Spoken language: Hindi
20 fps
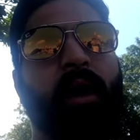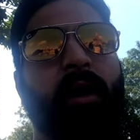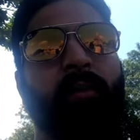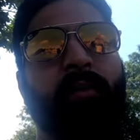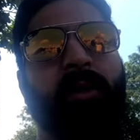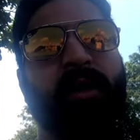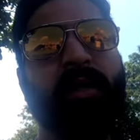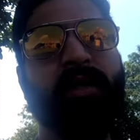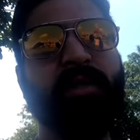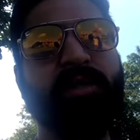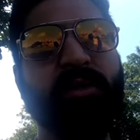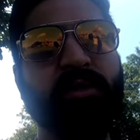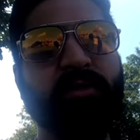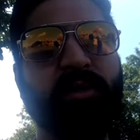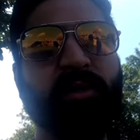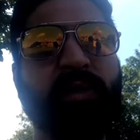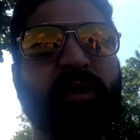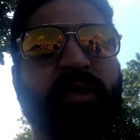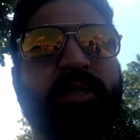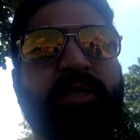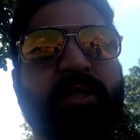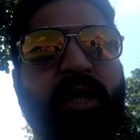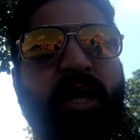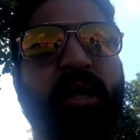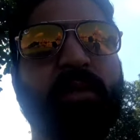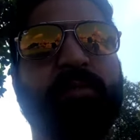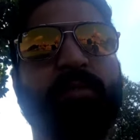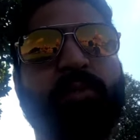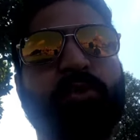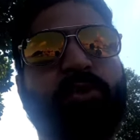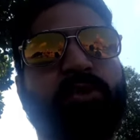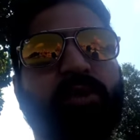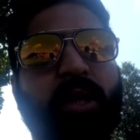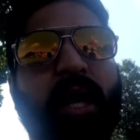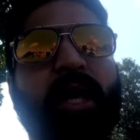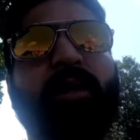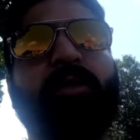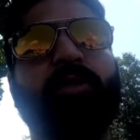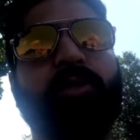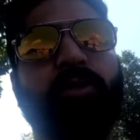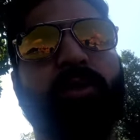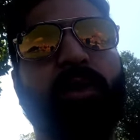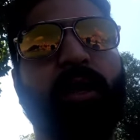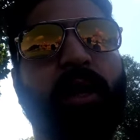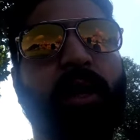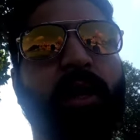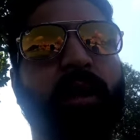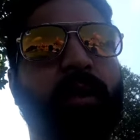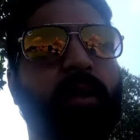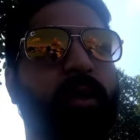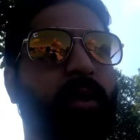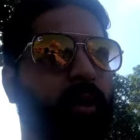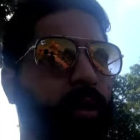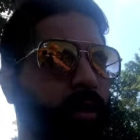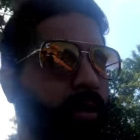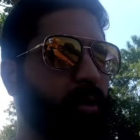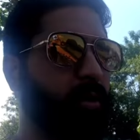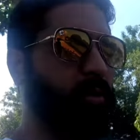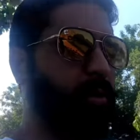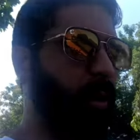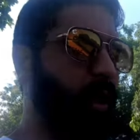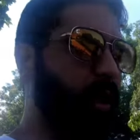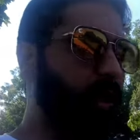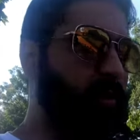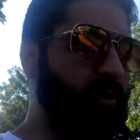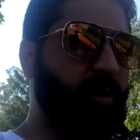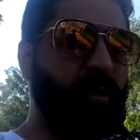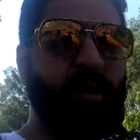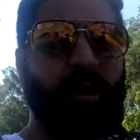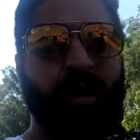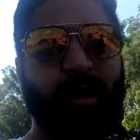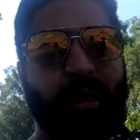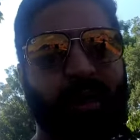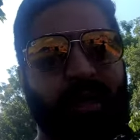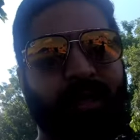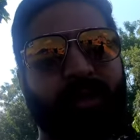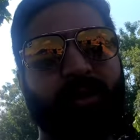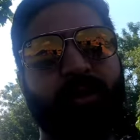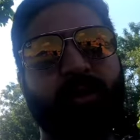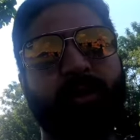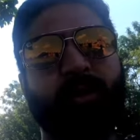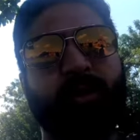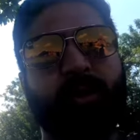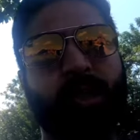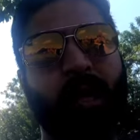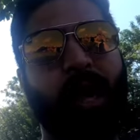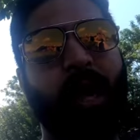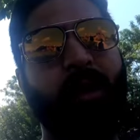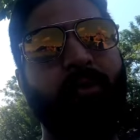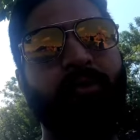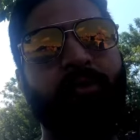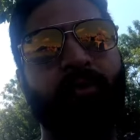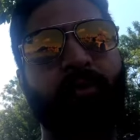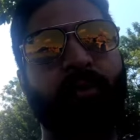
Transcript: हमारे जीवन के चार पुरुषार्थ होते हैं धर्म अर्थ काम